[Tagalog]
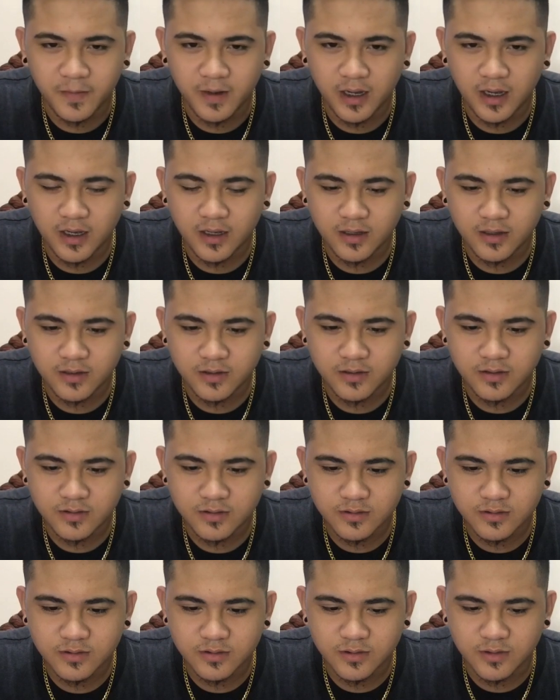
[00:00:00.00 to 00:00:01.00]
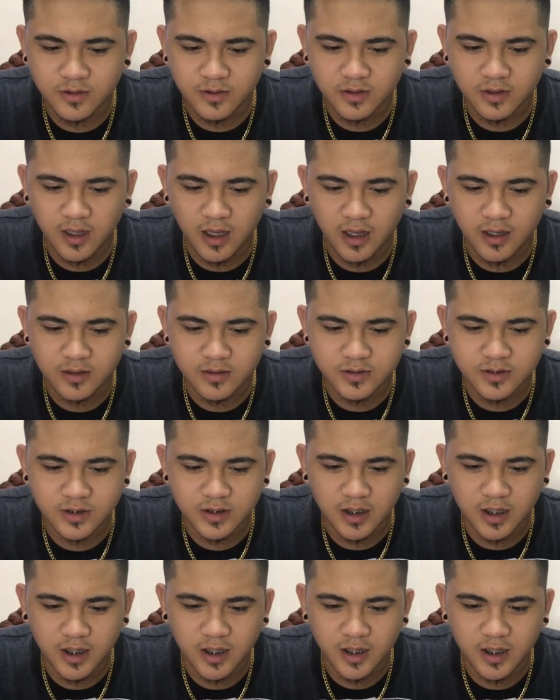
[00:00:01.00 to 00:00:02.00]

back 2008